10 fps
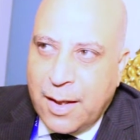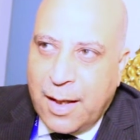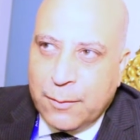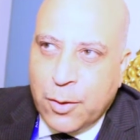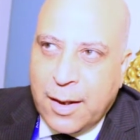
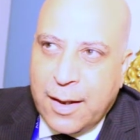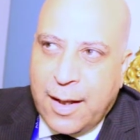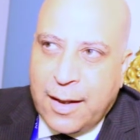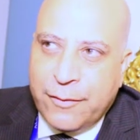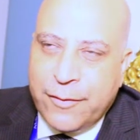الحمد لله
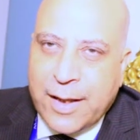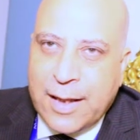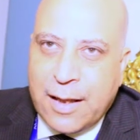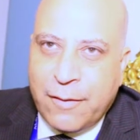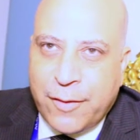احنا في
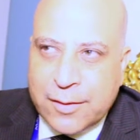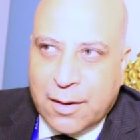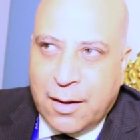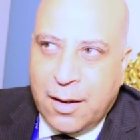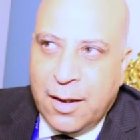خلال
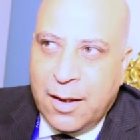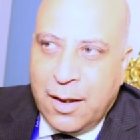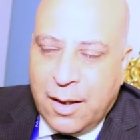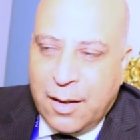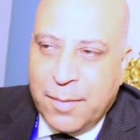فتره
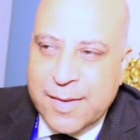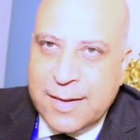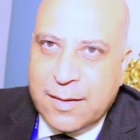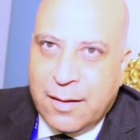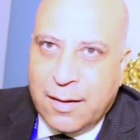آه،
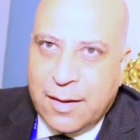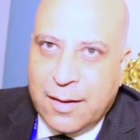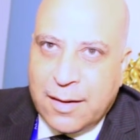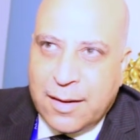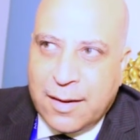بسيطه
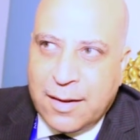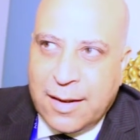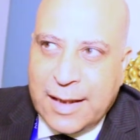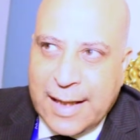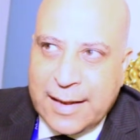
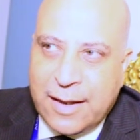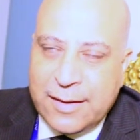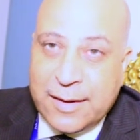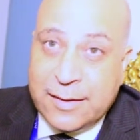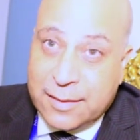اللجنه
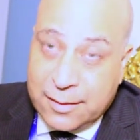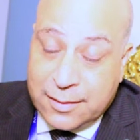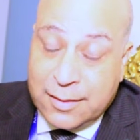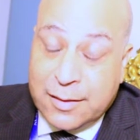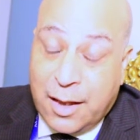قدرت
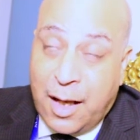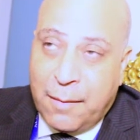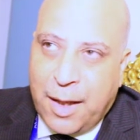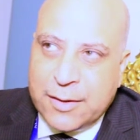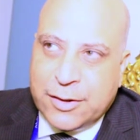تطلع
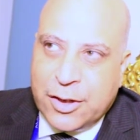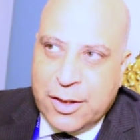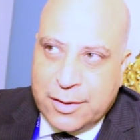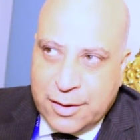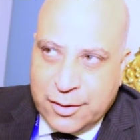بعض
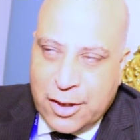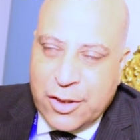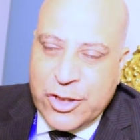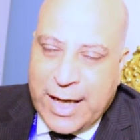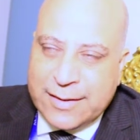
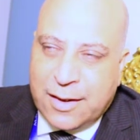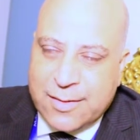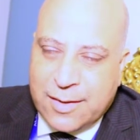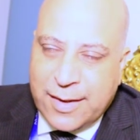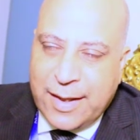التشريعات
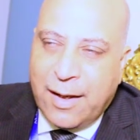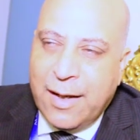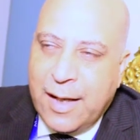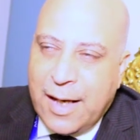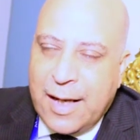الاقتصاديه
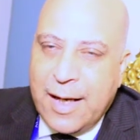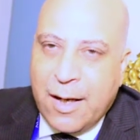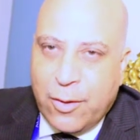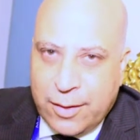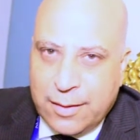اللي
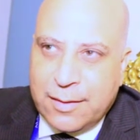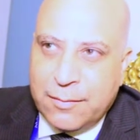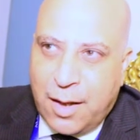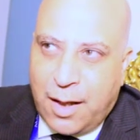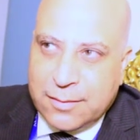هي كنت
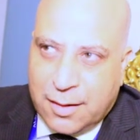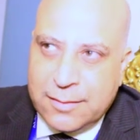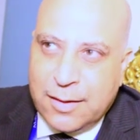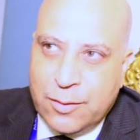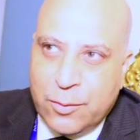
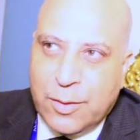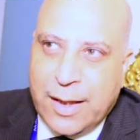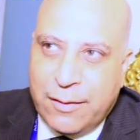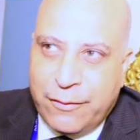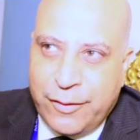اعتقد انه
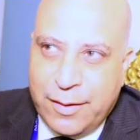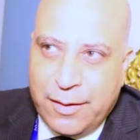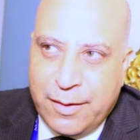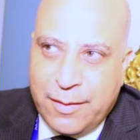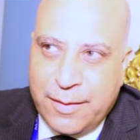كان
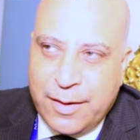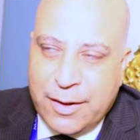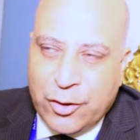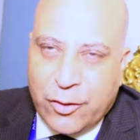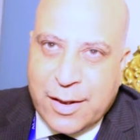في
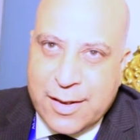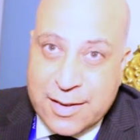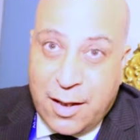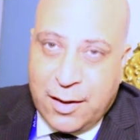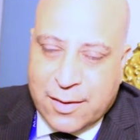اطار
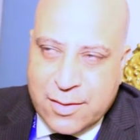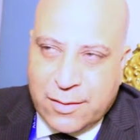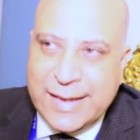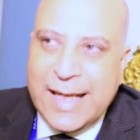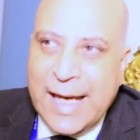الاصلاح
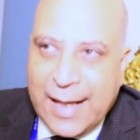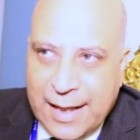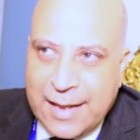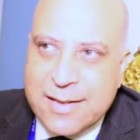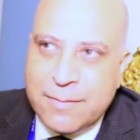الاقتصادي
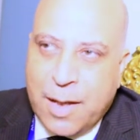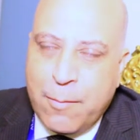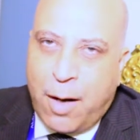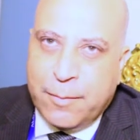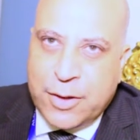كان لازم
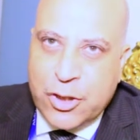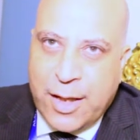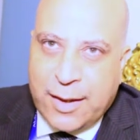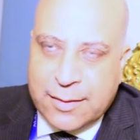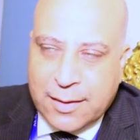مجموعه من
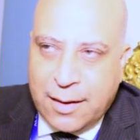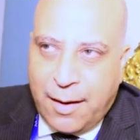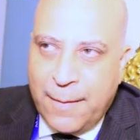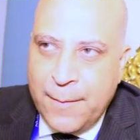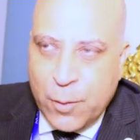التشريعات
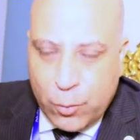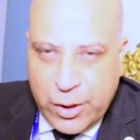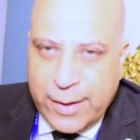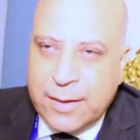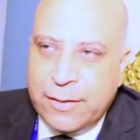تطلع
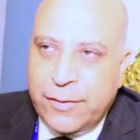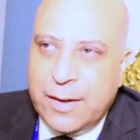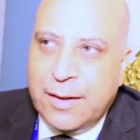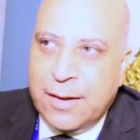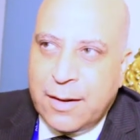وشاركت
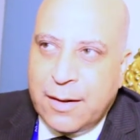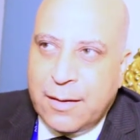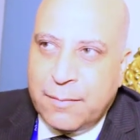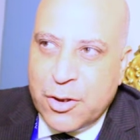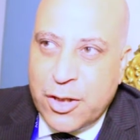في
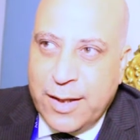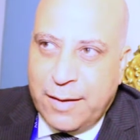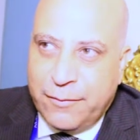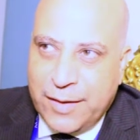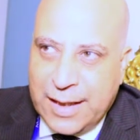
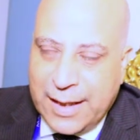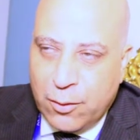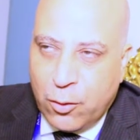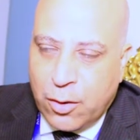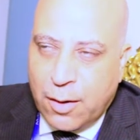مشاريع في
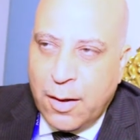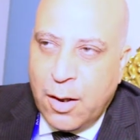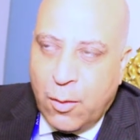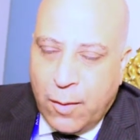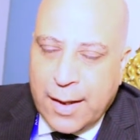لجان اخرى
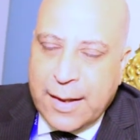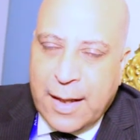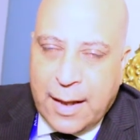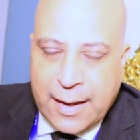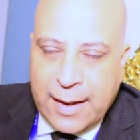ولكن
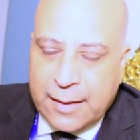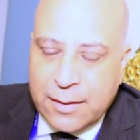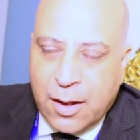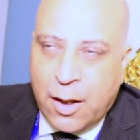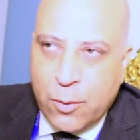احنا كان
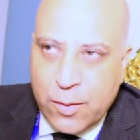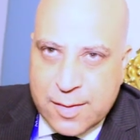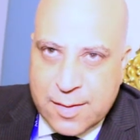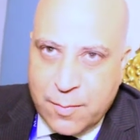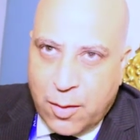عندنا قانون
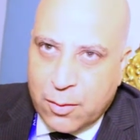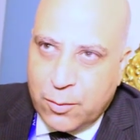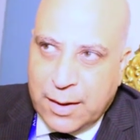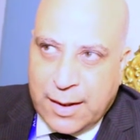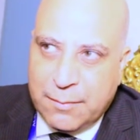الاستثمار
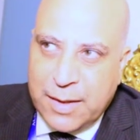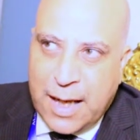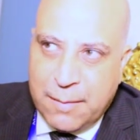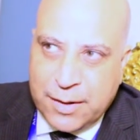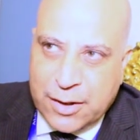وده كان من
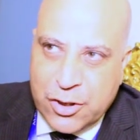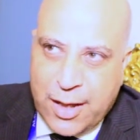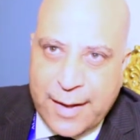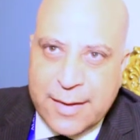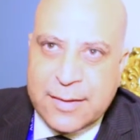اهم
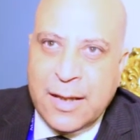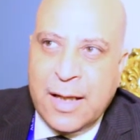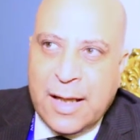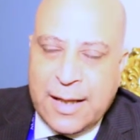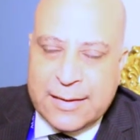التشريعات
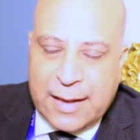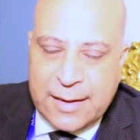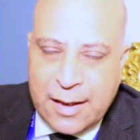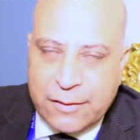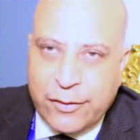
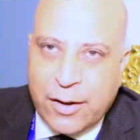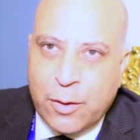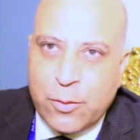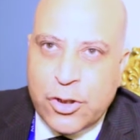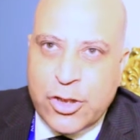تعديلات في
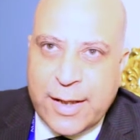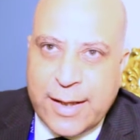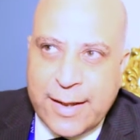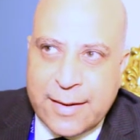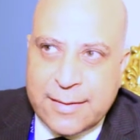قانون
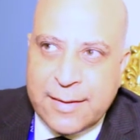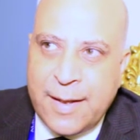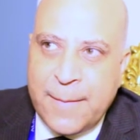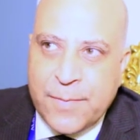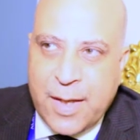الشركات
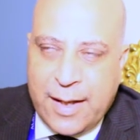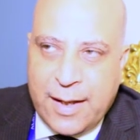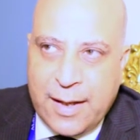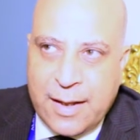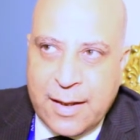
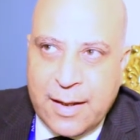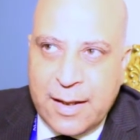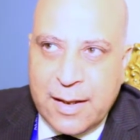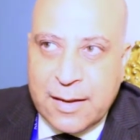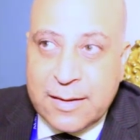
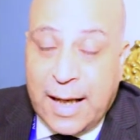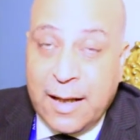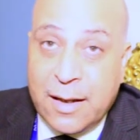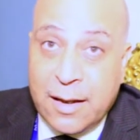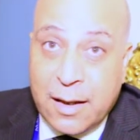آه، آه،
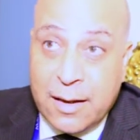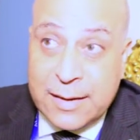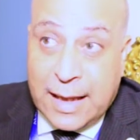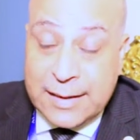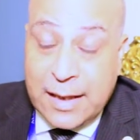آه،
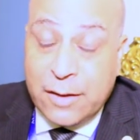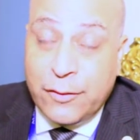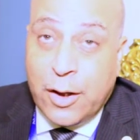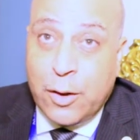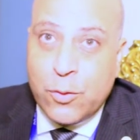تعديلات
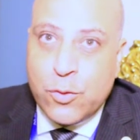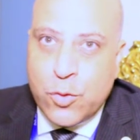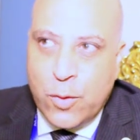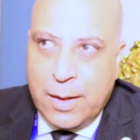في قانون سوق